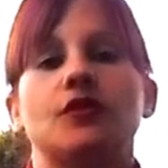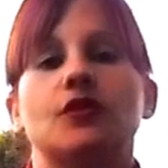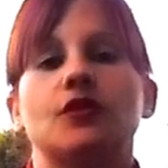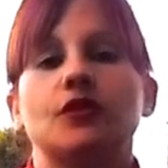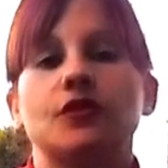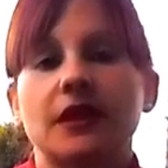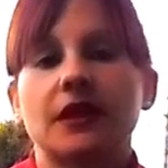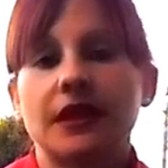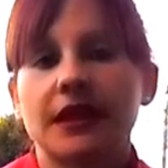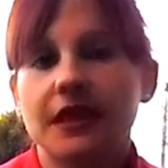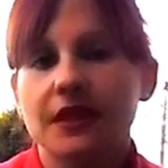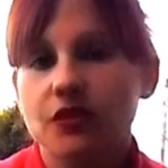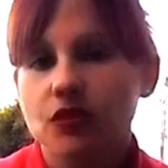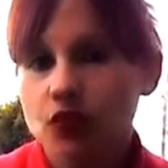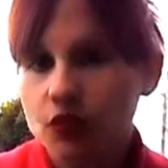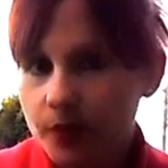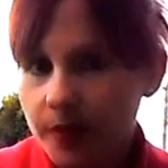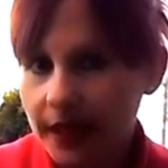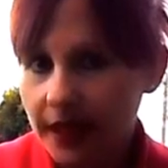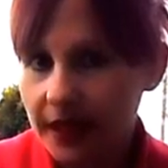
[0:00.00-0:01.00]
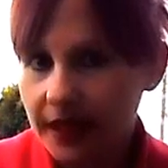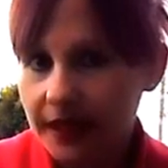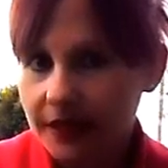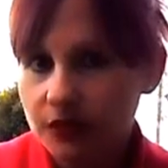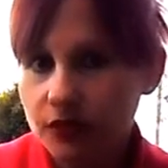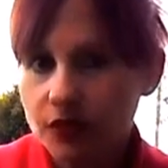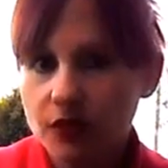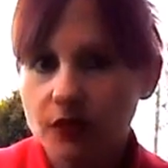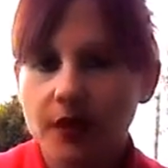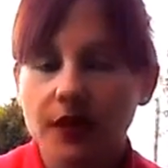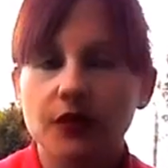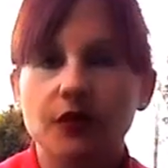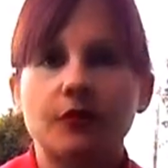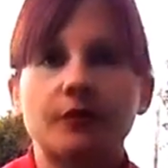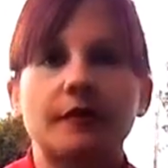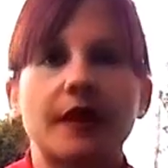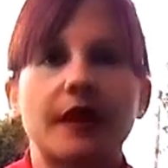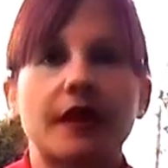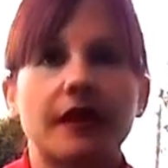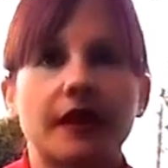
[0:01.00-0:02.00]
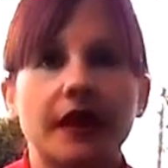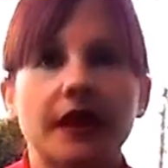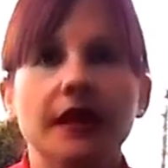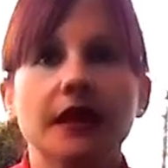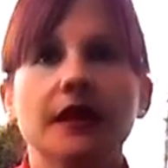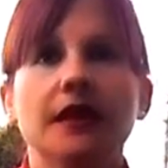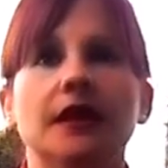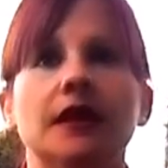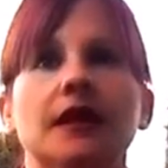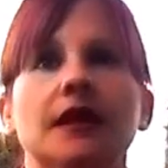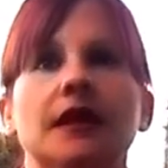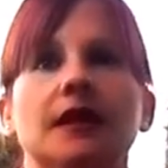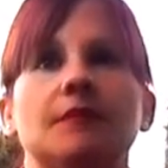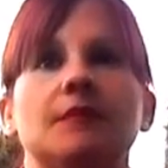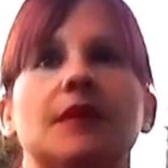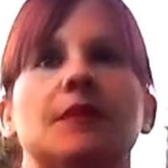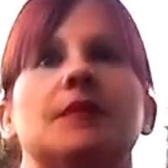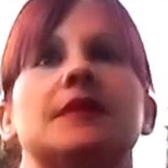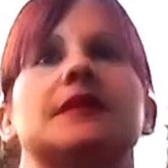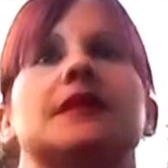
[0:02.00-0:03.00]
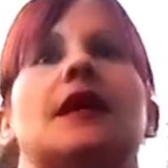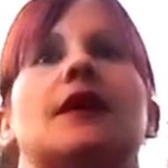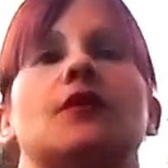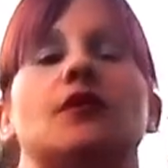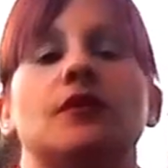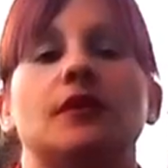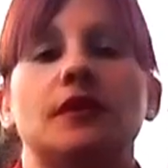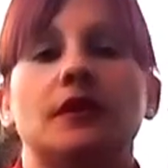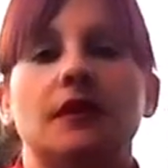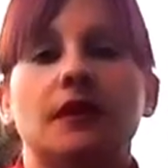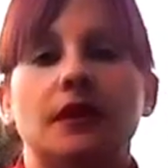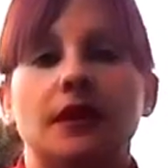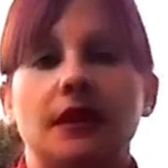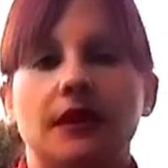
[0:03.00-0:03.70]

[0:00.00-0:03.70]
yo lo tenía súper lento cuando empecé. Me besaron